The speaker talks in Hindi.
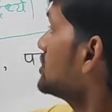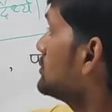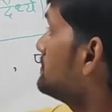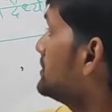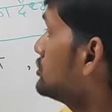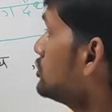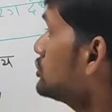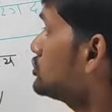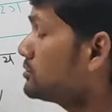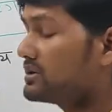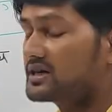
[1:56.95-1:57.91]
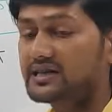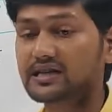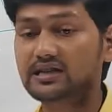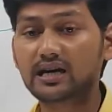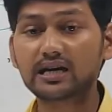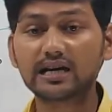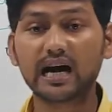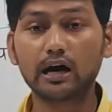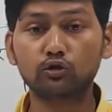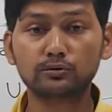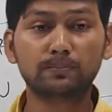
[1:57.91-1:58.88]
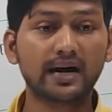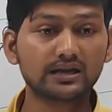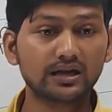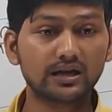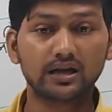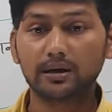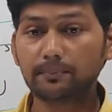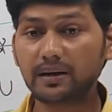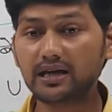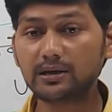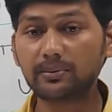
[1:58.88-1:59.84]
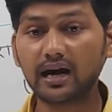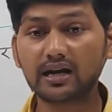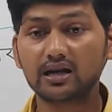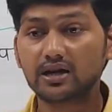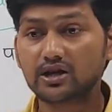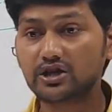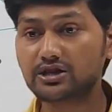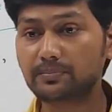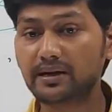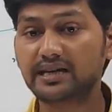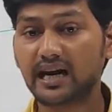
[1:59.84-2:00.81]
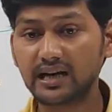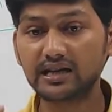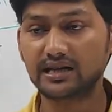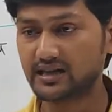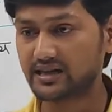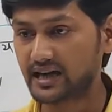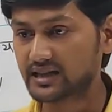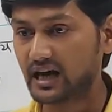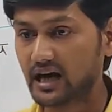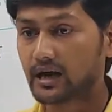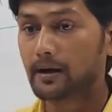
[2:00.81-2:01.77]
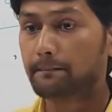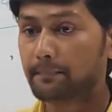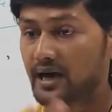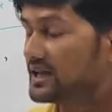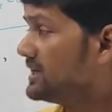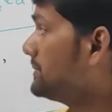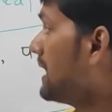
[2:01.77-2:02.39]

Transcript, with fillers: जो विद्युत चुंबकीय तरंग का उत्पादन पहली बार किस वैज्ञानिक ने किया था पहली